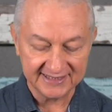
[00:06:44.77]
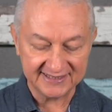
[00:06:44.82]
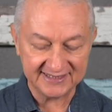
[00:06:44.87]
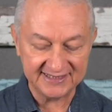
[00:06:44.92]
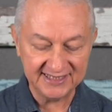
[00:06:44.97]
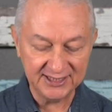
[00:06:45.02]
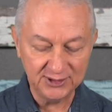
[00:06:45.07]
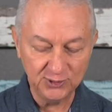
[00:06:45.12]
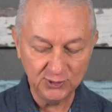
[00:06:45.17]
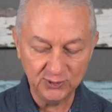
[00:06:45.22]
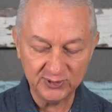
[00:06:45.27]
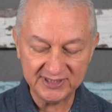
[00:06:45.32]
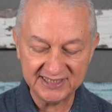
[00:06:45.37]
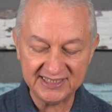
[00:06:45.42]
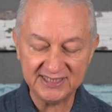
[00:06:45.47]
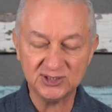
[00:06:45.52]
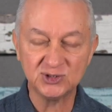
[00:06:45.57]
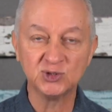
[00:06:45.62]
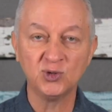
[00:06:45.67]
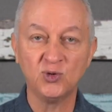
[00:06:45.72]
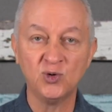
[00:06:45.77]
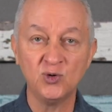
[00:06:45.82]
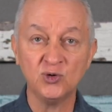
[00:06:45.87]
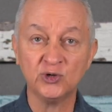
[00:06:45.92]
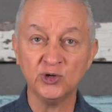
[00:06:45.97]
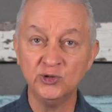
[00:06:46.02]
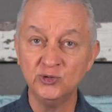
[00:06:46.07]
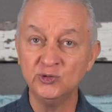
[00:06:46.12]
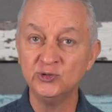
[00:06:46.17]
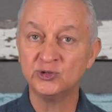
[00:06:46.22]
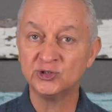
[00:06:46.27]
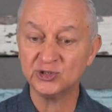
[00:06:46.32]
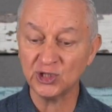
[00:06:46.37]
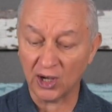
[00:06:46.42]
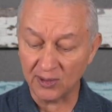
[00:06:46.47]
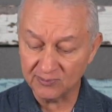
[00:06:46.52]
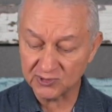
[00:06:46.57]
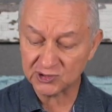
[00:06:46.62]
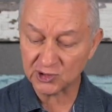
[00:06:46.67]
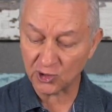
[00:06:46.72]
Si nous disons que nous
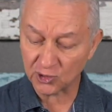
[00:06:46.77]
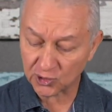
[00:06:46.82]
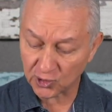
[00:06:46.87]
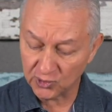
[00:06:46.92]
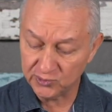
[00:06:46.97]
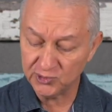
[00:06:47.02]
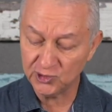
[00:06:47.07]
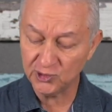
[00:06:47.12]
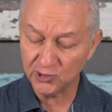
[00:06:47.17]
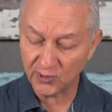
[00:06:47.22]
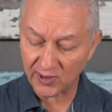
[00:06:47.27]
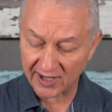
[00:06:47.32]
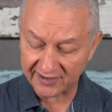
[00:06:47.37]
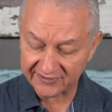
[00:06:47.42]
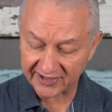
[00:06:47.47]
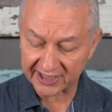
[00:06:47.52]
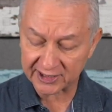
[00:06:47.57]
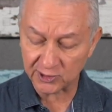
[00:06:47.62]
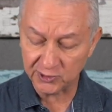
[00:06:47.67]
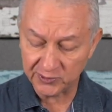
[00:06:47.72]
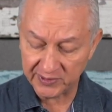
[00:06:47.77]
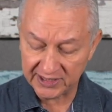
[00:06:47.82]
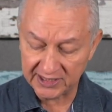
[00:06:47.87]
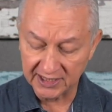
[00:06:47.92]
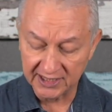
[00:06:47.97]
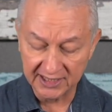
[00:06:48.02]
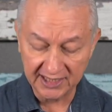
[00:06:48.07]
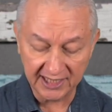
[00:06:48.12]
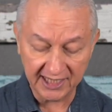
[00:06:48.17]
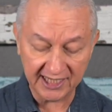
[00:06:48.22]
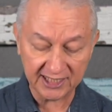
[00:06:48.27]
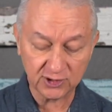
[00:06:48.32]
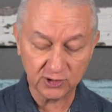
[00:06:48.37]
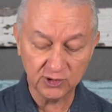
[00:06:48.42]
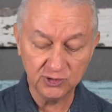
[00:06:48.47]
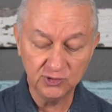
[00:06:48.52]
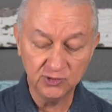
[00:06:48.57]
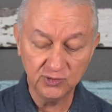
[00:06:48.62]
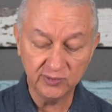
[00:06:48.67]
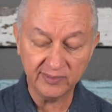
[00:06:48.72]
sommes en communion avec lui et que
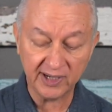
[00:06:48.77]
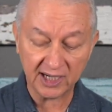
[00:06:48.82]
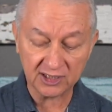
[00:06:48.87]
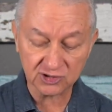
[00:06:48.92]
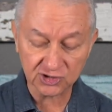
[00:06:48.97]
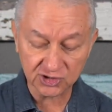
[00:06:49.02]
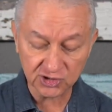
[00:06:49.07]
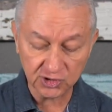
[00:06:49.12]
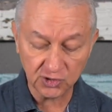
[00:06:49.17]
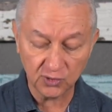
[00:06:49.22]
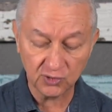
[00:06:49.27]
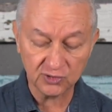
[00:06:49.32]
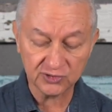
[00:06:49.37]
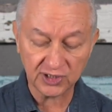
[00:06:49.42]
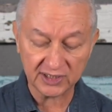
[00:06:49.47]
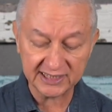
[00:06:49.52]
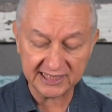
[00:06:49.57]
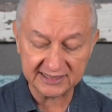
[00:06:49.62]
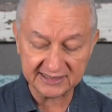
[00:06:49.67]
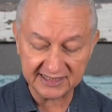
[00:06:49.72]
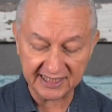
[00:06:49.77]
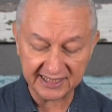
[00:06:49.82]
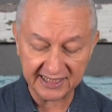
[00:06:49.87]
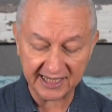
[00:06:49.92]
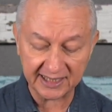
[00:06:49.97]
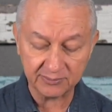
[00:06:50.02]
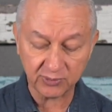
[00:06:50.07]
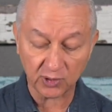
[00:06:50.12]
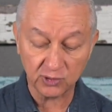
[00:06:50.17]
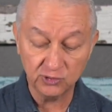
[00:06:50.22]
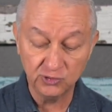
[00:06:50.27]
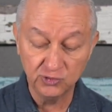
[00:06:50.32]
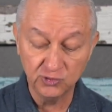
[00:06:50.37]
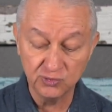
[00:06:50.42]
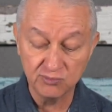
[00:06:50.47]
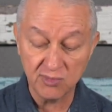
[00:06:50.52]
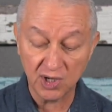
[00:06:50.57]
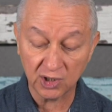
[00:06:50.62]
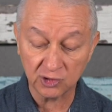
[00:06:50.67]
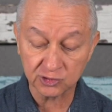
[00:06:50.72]
nous marchions dans les ténèbres,
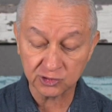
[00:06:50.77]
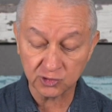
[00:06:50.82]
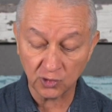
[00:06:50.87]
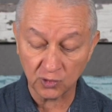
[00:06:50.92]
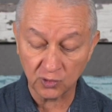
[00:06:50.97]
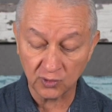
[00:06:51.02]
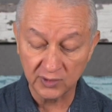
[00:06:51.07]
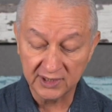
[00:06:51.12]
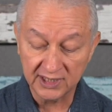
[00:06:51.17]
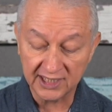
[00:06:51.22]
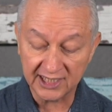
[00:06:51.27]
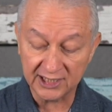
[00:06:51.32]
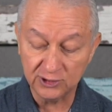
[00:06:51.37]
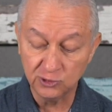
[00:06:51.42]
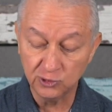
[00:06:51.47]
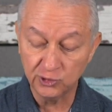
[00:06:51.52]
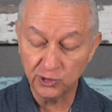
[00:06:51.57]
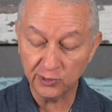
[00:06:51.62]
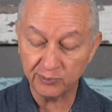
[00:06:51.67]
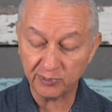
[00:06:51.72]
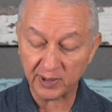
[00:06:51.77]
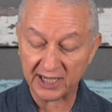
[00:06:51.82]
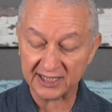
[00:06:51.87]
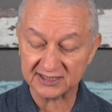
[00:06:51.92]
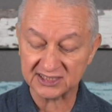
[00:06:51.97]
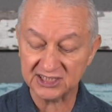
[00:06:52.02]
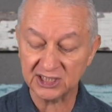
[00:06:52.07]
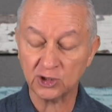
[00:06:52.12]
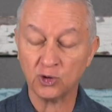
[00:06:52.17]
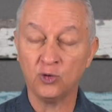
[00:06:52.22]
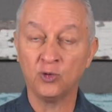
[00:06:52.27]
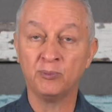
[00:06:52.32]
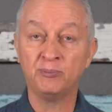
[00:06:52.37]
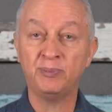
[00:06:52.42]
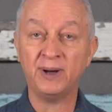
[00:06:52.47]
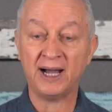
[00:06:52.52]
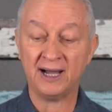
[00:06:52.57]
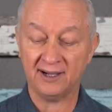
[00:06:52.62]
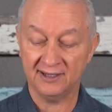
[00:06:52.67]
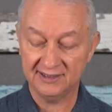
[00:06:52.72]
nous mentons et nous ne pratiquons
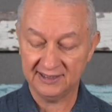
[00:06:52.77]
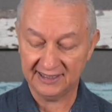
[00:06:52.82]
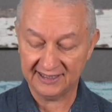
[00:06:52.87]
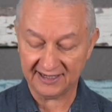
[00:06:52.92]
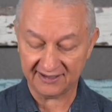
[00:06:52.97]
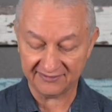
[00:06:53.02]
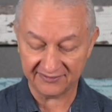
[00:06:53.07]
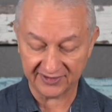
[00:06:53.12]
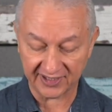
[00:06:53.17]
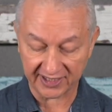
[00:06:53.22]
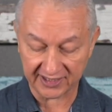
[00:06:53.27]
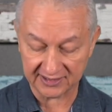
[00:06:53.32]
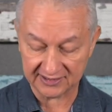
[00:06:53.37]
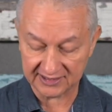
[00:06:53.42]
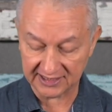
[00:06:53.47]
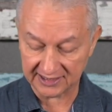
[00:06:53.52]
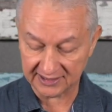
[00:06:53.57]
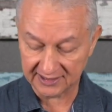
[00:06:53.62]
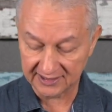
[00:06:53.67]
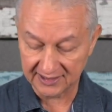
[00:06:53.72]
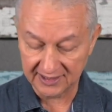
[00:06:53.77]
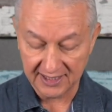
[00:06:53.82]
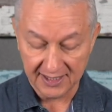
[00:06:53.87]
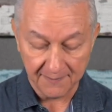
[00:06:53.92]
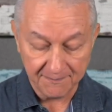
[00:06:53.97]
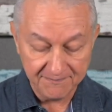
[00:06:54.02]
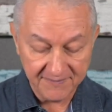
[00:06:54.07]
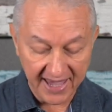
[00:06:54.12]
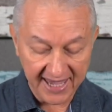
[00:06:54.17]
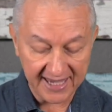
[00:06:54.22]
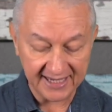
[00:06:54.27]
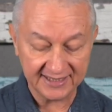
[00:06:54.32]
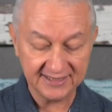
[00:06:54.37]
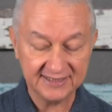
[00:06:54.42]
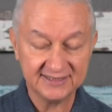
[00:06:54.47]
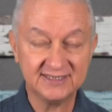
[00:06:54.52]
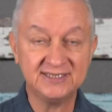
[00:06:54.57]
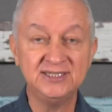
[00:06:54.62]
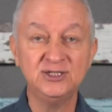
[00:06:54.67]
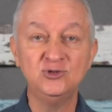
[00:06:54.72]
pas la vérité. Mais
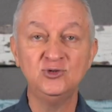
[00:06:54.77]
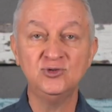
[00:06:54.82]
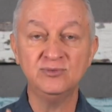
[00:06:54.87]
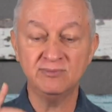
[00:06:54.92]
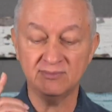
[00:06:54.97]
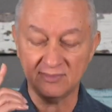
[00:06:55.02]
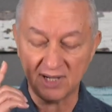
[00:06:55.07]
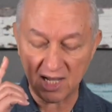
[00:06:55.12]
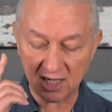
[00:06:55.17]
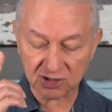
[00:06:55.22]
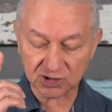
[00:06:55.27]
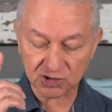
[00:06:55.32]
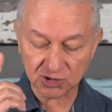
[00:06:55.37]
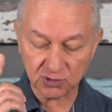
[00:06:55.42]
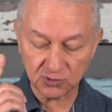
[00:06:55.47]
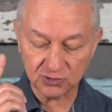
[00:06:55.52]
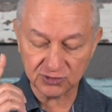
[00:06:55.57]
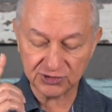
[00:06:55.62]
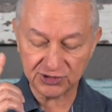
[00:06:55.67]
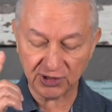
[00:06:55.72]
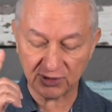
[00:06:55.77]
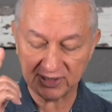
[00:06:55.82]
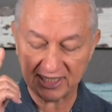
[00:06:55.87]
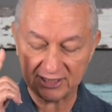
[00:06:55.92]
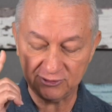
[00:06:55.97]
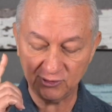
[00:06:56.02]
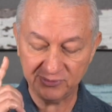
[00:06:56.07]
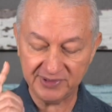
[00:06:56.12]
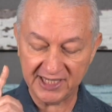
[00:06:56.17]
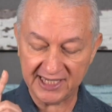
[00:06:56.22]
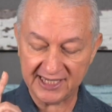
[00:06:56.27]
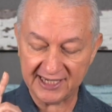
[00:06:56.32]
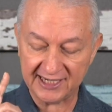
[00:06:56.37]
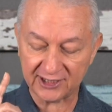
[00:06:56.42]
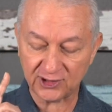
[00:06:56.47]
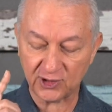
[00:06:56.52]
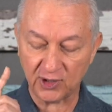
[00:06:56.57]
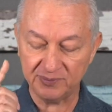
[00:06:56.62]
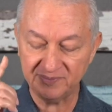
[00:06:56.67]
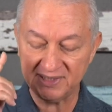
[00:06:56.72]
si nous marchons dans la lumière
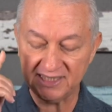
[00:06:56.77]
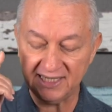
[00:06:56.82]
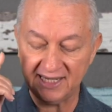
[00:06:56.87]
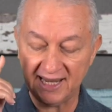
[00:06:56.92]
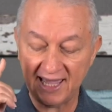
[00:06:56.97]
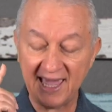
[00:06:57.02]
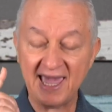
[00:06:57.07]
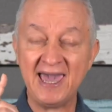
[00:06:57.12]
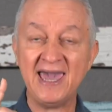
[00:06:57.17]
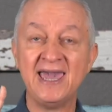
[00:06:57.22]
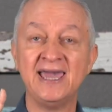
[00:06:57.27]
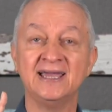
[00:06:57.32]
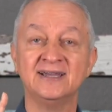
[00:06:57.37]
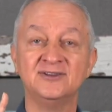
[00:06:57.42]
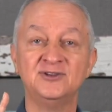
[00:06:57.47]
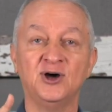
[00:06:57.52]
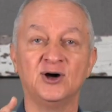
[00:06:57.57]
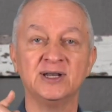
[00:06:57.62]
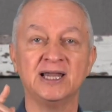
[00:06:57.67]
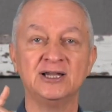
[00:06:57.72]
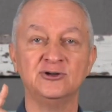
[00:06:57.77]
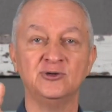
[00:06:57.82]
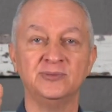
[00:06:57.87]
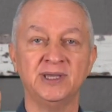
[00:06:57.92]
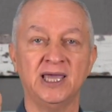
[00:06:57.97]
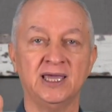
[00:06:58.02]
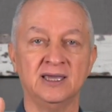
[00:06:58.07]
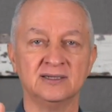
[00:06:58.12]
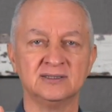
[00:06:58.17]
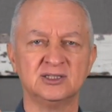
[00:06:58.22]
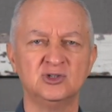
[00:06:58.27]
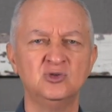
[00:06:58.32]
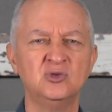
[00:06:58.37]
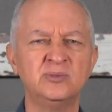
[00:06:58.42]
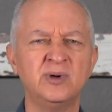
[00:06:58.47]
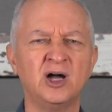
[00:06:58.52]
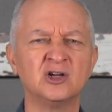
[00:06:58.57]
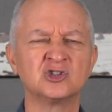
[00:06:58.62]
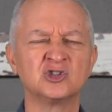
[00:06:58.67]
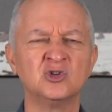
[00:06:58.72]
comme il est dans la lumière, si nous
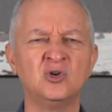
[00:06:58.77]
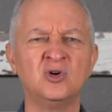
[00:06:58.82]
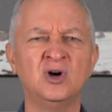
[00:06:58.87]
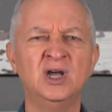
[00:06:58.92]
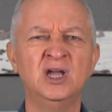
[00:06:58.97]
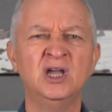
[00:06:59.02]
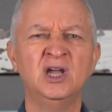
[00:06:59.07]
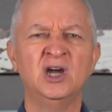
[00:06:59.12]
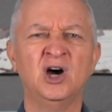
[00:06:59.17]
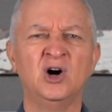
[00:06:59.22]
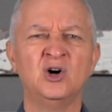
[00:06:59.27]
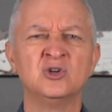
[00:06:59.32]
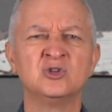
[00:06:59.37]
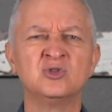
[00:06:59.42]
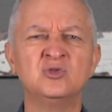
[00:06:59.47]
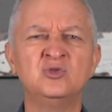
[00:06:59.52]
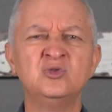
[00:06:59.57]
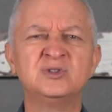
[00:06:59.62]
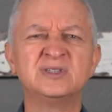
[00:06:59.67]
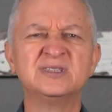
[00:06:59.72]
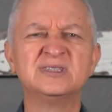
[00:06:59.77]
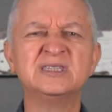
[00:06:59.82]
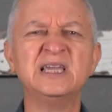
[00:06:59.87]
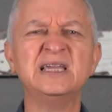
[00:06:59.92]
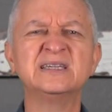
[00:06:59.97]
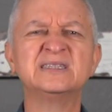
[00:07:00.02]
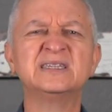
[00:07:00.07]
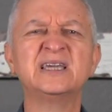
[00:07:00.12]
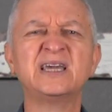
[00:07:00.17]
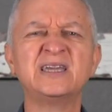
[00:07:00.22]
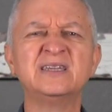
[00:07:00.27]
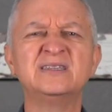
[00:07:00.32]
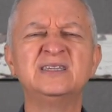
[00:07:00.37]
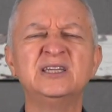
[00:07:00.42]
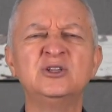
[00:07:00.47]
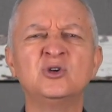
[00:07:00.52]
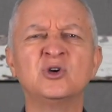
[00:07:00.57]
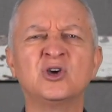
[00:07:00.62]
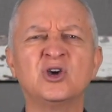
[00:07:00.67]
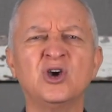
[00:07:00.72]
marchons en toute
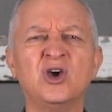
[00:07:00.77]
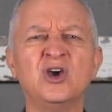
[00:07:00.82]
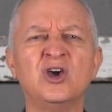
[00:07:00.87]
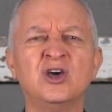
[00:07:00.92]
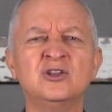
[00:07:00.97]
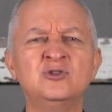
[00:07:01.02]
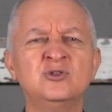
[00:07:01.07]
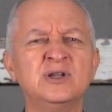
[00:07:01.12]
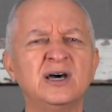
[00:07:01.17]
sincérité de cœur, nous